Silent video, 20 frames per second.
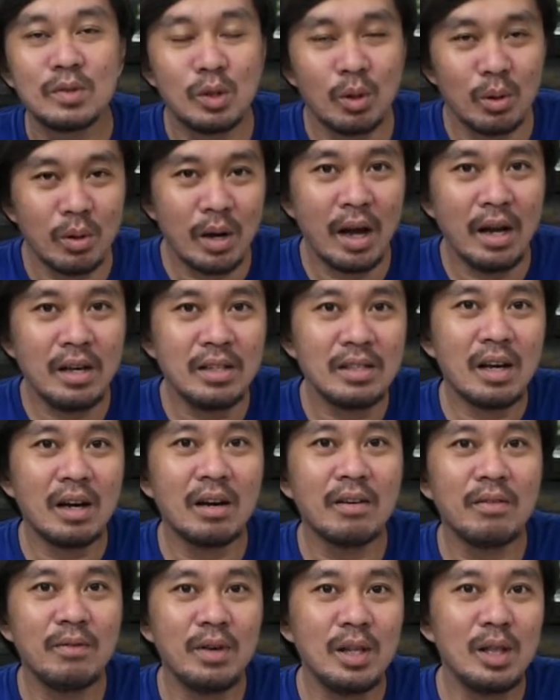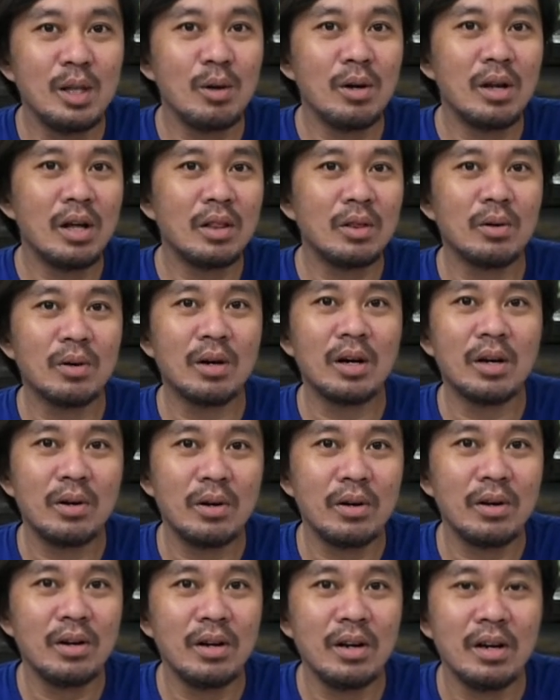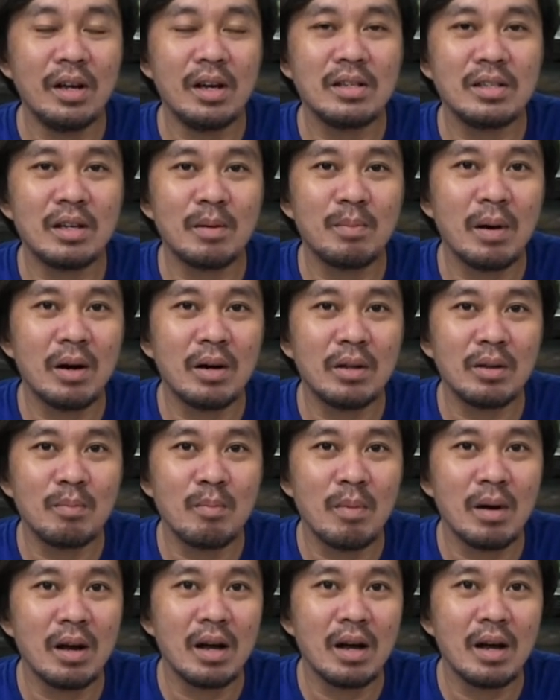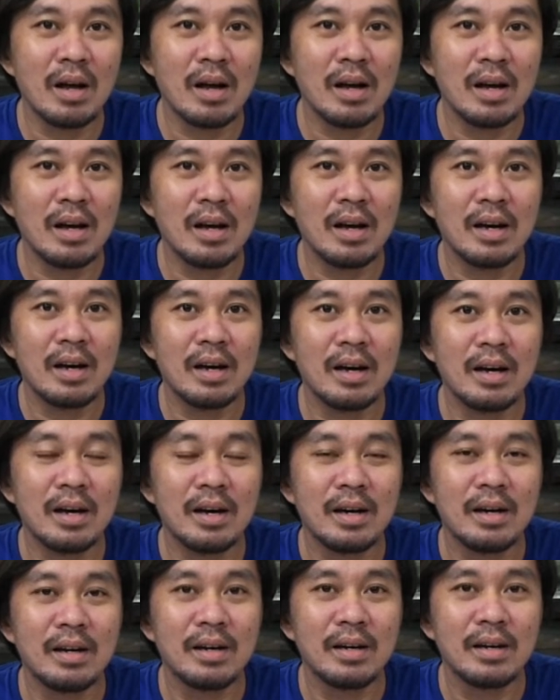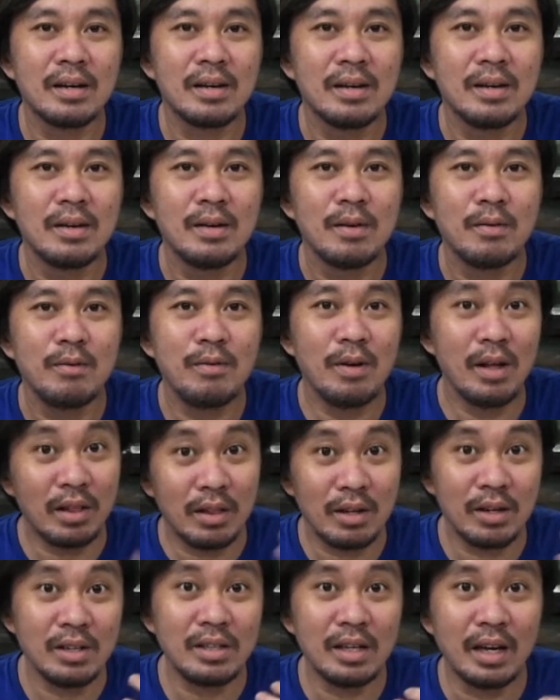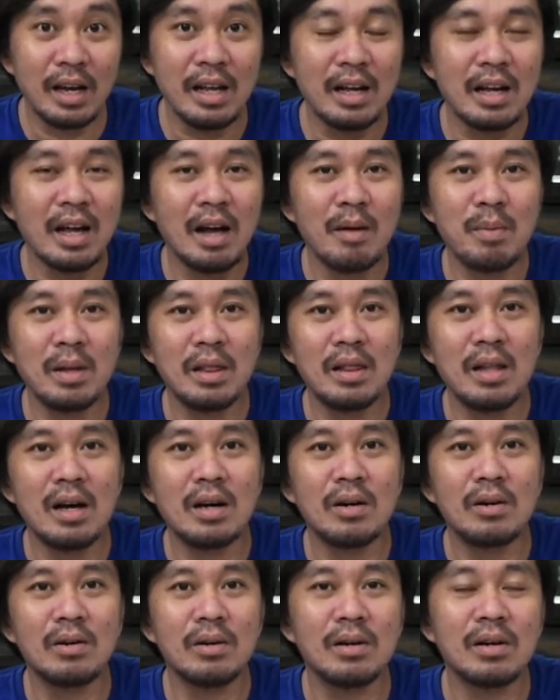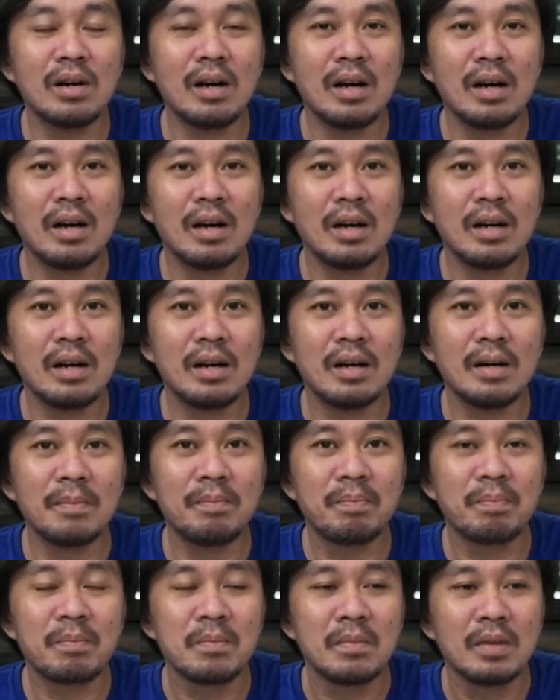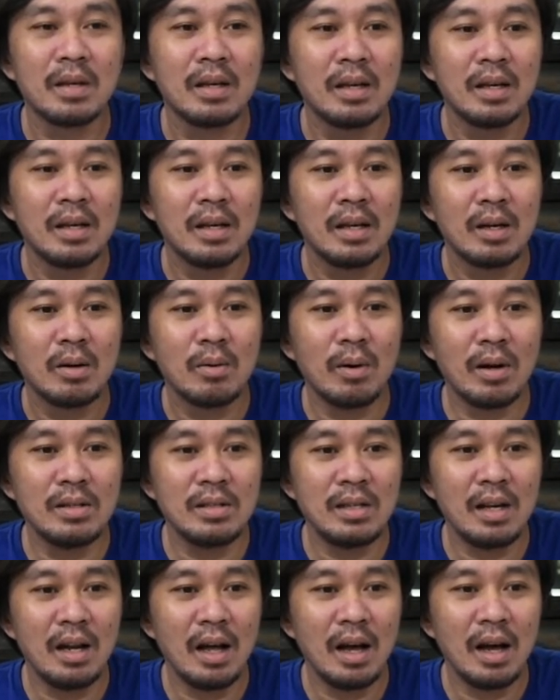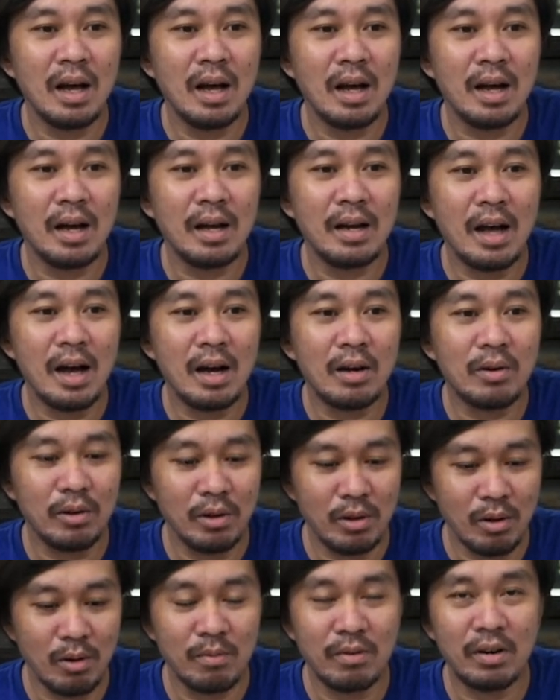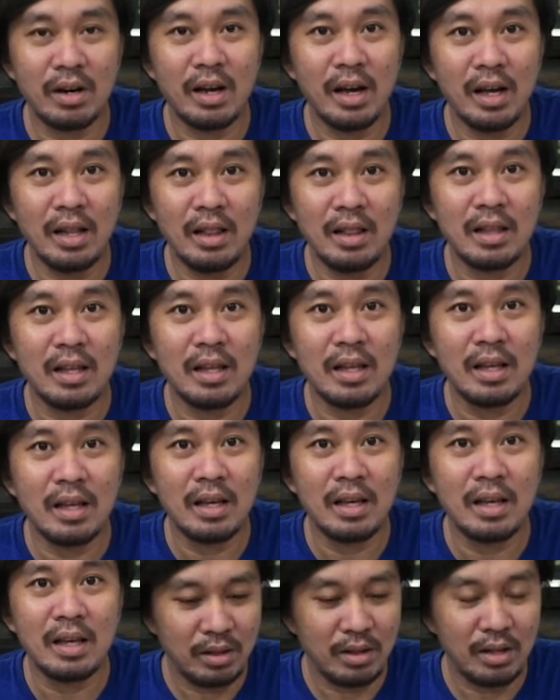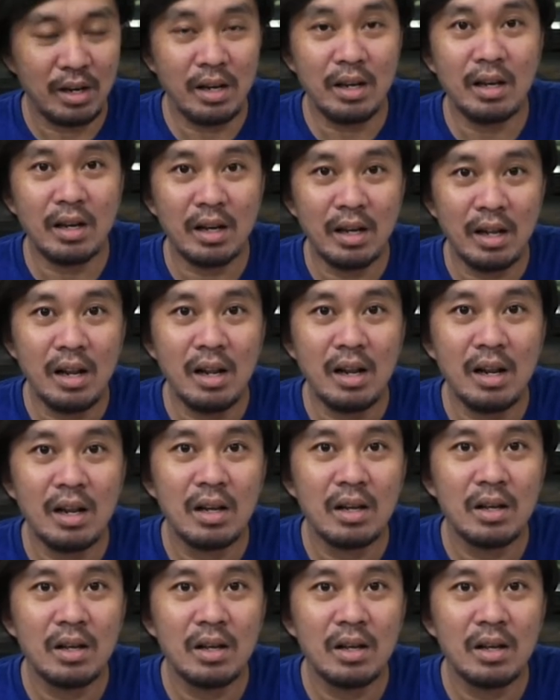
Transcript: So guys, ang video na to karon is about mga filters na ginagamit na ako. Uh, kuan sila uh, na ako'y overhead, trickle,